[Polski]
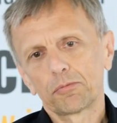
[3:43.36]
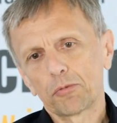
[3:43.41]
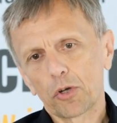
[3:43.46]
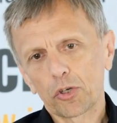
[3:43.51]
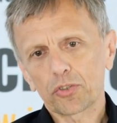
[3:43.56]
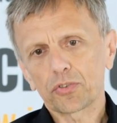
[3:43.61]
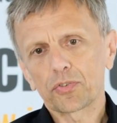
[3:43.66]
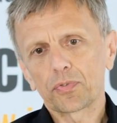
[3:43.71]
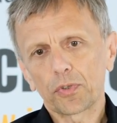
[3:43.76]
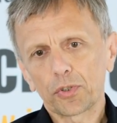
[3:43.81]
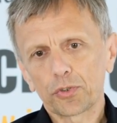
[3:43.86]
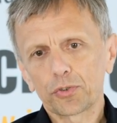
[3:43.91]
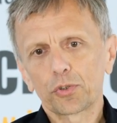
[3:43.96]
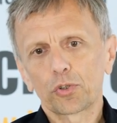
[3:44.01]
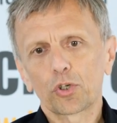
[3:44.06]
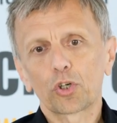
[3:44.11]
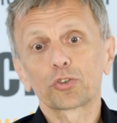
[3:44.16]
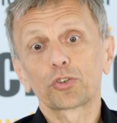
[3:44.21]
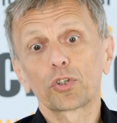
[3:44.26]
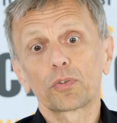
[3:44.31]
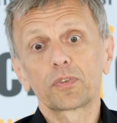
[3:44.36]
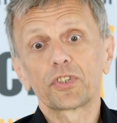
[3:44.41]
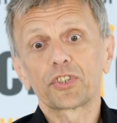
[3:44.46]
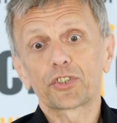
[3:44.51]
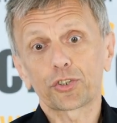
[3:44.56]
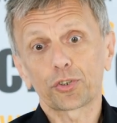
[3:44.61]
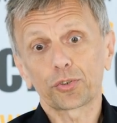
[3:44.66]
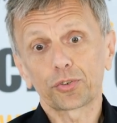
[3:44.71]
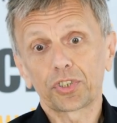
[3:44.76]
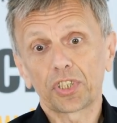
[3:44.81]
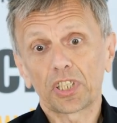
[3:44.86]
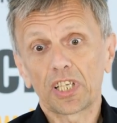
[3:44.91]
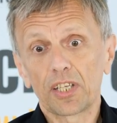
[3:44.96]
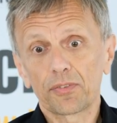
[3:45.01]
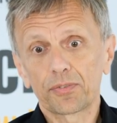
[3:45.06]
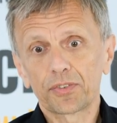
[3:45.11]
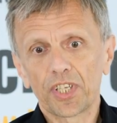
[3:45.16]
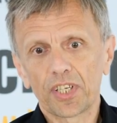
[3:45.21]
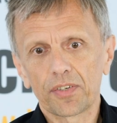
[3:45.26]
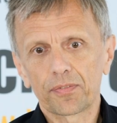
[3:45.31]
rozwoju rozwoju hodowli trzody
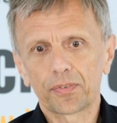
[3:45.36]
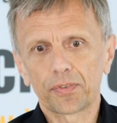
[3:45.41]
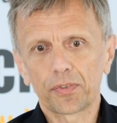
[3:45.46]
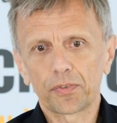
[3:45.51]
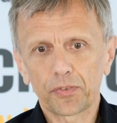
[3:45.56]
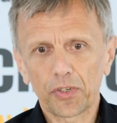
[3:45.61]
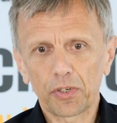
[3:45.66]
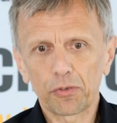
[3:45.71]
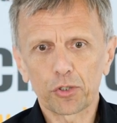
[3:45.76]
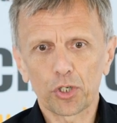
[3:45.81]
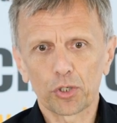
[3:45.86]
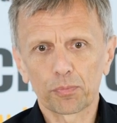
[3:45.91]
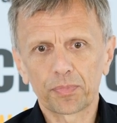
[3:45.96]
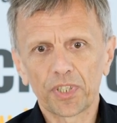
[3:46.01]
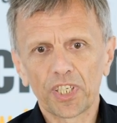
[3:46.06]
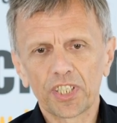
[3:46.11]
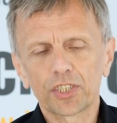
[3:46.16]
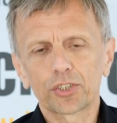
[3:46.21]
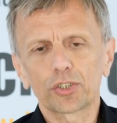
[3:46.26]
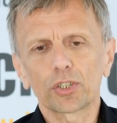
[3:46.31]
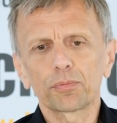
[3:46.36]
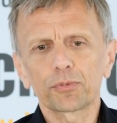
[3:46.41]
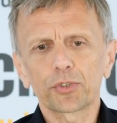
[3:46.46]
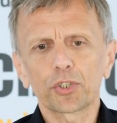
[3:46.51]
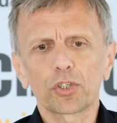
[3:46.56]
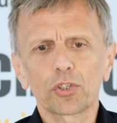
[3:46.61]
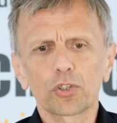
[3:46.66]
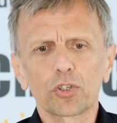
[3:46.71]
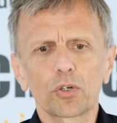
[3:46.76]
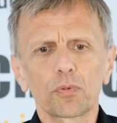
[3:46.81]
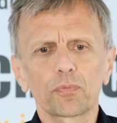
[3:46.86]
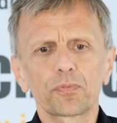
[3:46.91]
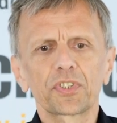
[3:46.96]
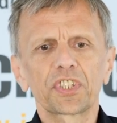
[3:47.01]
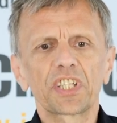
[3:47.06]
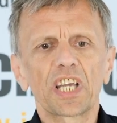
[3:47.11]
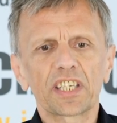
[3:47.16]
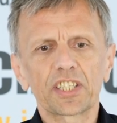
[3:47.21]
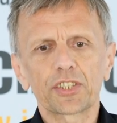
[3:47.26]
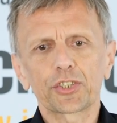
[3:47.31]
chlewnej w, w Europie i tą drogą
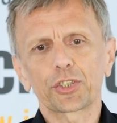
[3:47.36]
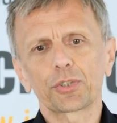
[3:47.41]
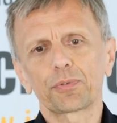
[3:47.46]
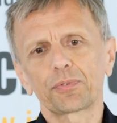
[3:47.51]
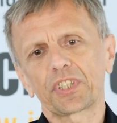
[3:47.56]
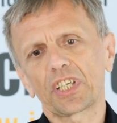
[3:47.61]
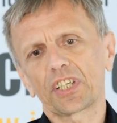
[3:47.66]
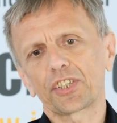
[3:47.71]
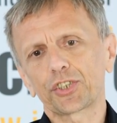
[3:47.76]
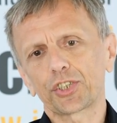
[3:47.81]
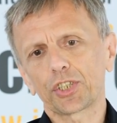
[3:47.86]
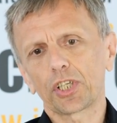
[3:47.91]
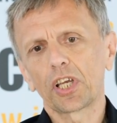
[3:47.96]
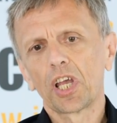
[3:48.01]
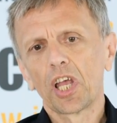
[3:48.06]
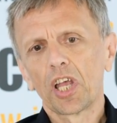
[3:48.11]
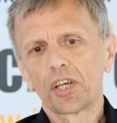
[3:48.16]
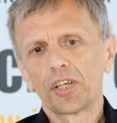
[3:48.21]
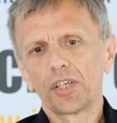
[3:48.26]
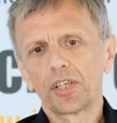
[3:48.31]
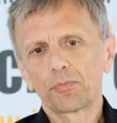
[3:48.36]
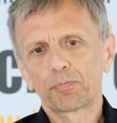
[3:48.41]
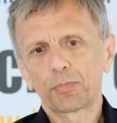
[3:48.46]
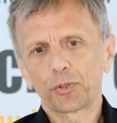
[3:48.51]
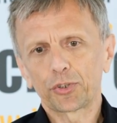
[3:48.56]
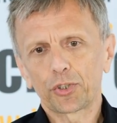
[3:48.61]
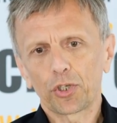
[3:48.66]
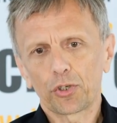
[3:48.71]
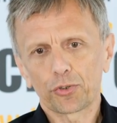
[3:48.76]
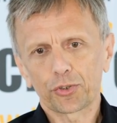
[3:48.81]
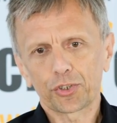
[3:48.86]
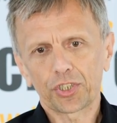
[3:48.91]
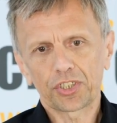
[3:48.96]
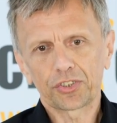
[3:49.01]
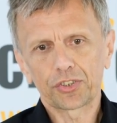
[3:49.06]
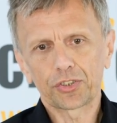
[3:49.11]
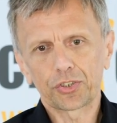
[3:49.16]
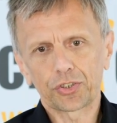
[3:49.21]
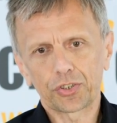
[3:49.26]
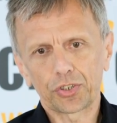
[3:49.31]
wydaje się także y,
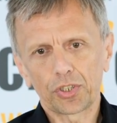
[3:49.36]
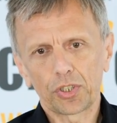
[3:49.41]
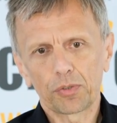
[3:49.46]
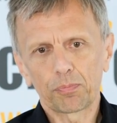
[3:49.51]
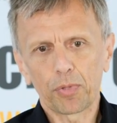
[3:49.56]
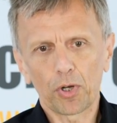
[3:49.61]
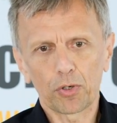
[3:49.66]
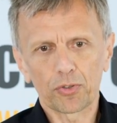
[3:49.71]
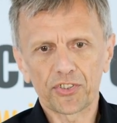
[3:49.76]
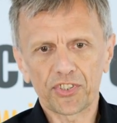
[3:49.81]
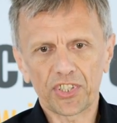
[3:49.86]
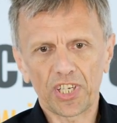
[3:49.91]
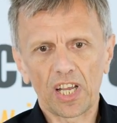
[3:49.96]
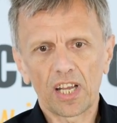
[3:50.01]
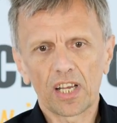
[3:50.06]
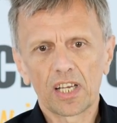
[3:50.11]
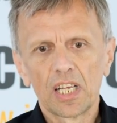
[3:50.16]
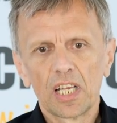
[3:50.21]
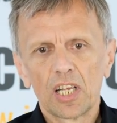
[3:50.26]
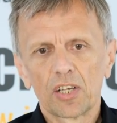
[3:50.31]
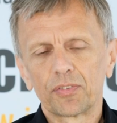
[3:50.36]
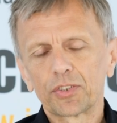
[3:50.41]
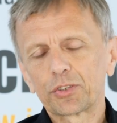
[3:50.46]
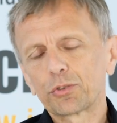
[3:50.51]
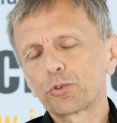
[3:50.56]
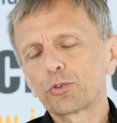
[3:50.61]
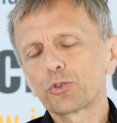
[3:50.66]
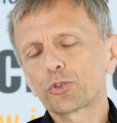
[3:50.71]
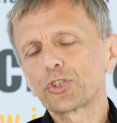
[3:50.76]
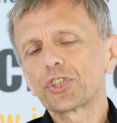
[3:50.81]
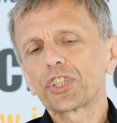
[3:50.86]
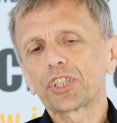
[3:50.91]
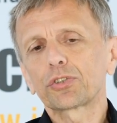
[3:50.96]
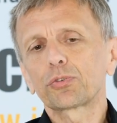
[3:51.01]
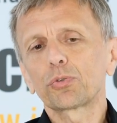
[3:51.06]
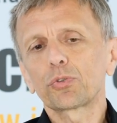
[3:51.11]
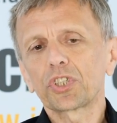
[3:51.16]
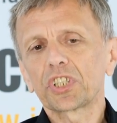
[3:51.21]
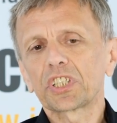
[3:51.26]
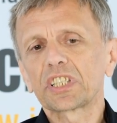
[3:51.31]
podążać y, Polska. Według już
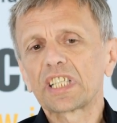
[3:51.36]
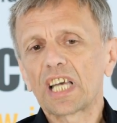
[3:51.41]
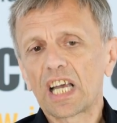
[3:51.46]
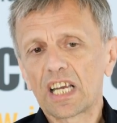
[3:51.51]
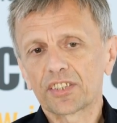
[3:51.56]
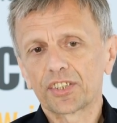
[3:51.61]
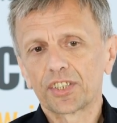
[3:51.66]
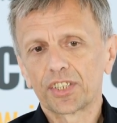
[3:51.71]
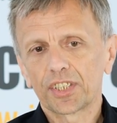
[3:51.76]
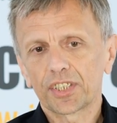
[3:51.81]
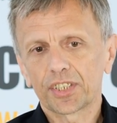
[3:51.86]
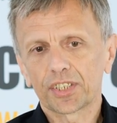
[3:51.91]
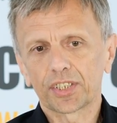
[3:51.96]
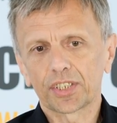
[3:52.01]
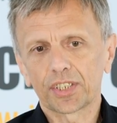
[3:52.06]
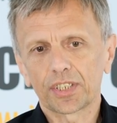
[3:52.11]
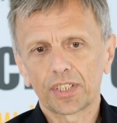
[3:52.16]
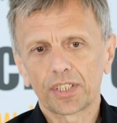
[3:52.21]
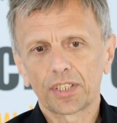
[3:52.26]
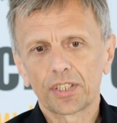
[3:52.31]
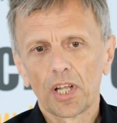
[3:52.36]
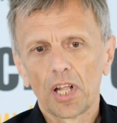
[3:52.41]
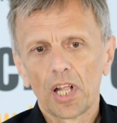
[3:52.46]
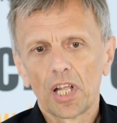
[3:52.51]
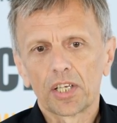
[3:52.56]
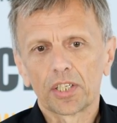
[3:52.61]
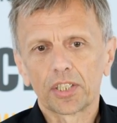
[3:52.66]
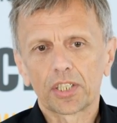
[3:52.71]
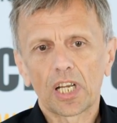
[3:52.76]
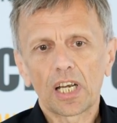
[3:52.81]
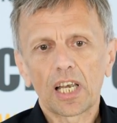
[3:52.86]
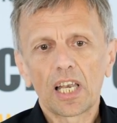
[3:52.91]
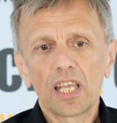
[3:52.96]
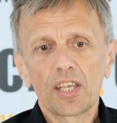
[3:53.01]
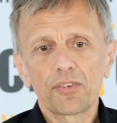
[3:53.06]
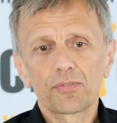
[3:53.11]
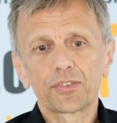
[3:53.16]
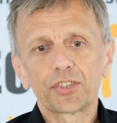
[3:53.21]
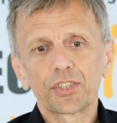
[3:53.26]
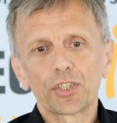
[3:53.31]
niektórych danych y,
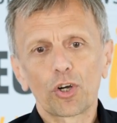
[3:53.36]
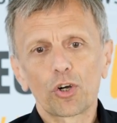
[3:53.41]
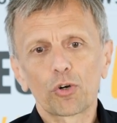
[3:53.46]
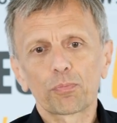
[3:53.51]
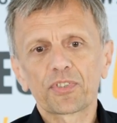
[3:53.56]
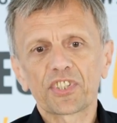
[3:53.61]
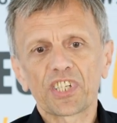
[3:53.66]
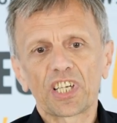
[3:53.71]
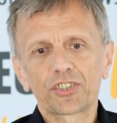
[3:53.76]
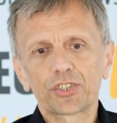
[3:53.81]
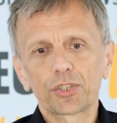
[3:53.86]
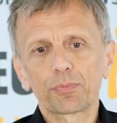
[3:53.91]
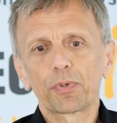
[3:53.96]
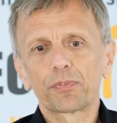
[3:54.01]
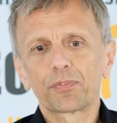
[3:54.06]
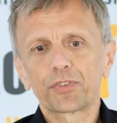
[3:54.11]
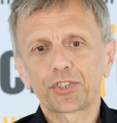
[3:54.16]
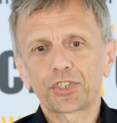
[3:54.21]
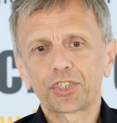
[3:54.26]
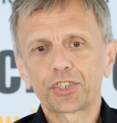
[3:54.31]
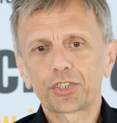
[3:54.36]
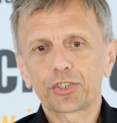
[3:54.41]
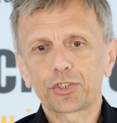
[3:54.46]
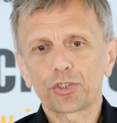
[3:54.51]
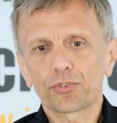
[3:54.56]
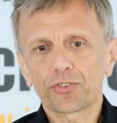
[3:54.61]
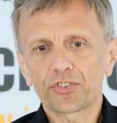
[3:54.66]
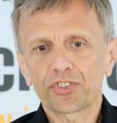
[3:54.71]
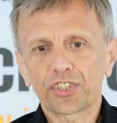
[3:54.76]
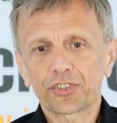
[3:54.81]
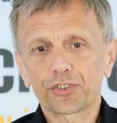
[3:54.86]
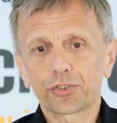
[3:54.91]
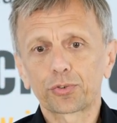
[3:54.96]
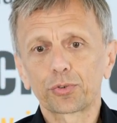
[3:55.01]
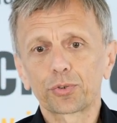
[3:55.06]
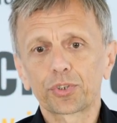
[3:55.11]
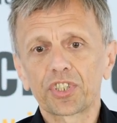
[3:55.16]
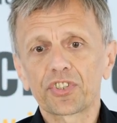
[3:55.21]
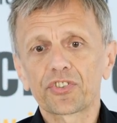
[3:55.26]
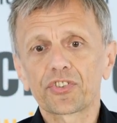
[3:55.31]
chlewni o obsadzie powyżej 1000
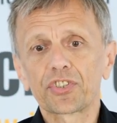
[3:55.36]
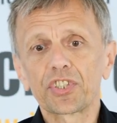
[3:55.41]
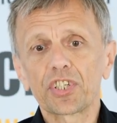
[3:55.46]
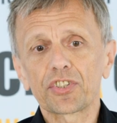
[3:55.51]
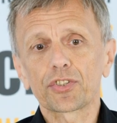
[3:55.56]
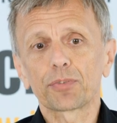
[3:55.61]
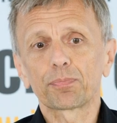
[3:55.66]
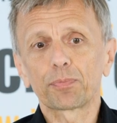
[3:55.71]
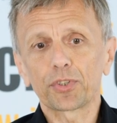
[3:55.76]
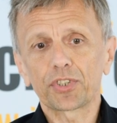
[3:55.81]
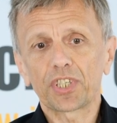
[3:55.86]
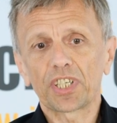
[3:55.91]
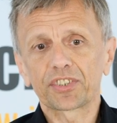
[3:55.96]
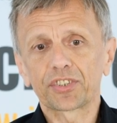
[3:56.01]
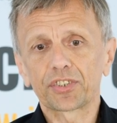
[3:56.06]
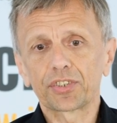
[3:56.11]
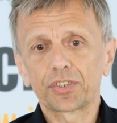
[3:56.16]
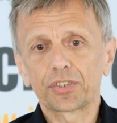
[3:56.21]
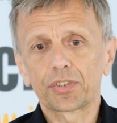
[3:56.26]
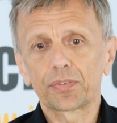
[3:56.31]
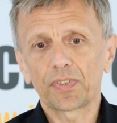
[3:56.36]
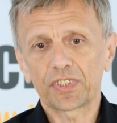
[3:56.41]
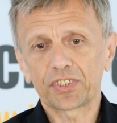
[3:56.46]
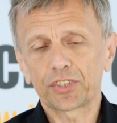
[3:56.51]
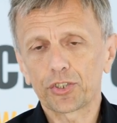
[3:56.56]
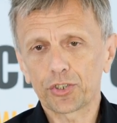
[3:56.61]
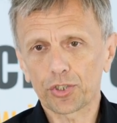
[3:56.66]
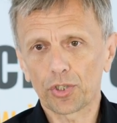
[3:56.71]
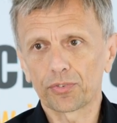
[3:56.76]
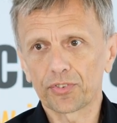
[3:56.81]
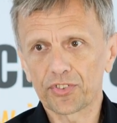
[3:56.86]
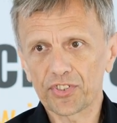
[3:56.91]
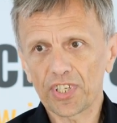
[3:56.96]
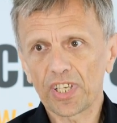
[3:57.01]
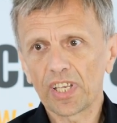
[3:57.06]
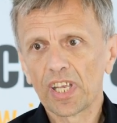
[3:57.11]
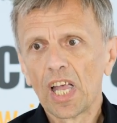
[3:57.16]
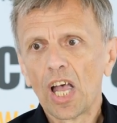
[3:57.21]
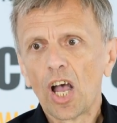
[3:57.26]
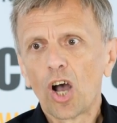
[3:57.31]
sztuk jest nieco ponad
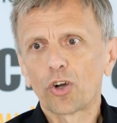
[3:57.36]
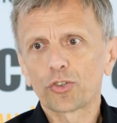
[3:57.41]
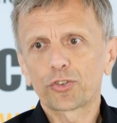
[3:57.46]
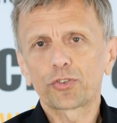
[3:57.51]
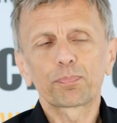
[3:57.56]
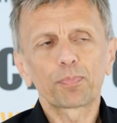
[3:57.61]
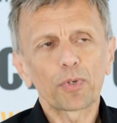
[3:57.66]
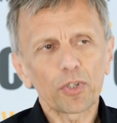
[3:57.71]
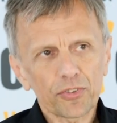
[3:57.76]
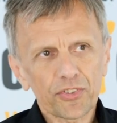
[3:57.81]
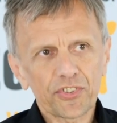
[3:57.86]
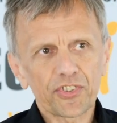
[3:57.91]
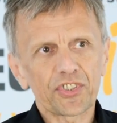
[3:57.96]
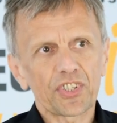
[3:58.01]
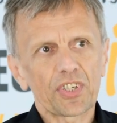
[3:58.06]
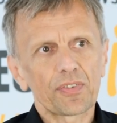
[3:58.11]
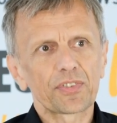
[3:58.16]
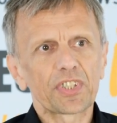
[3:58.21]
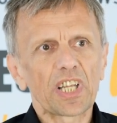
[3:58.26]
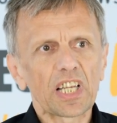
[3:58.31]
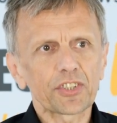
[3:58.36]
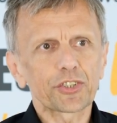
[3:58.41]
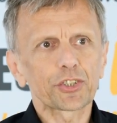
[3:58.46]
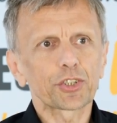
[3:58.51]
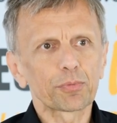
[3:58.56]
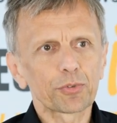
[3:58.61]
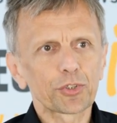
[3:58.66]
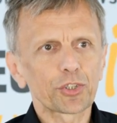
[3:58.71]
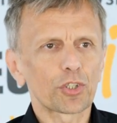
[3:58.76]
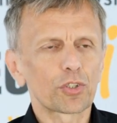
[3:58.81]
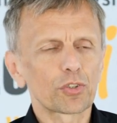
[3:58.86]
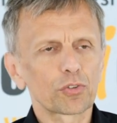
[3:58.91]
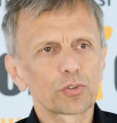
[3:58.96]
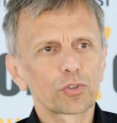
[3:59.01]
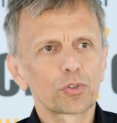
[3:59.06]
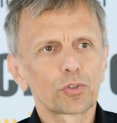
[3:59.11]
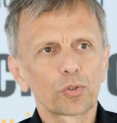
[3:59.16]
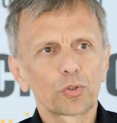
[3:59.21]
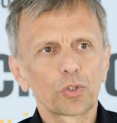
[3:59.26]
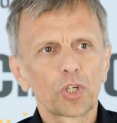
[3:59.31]
2000, choć w Polsce w dalszym
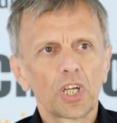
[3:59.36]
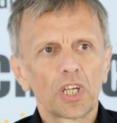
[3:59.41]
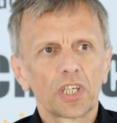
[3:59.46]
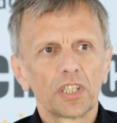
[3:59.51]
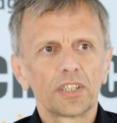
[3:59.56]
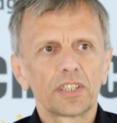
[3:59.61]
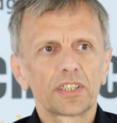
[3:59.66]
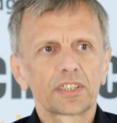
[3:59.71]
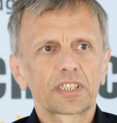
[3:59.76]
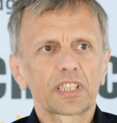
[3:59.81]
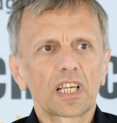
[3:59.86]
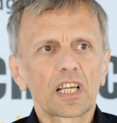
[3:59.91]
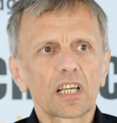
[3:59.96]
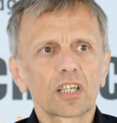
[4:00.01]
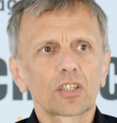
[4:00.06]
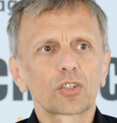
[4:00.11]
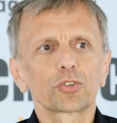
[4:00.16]
ciągu ta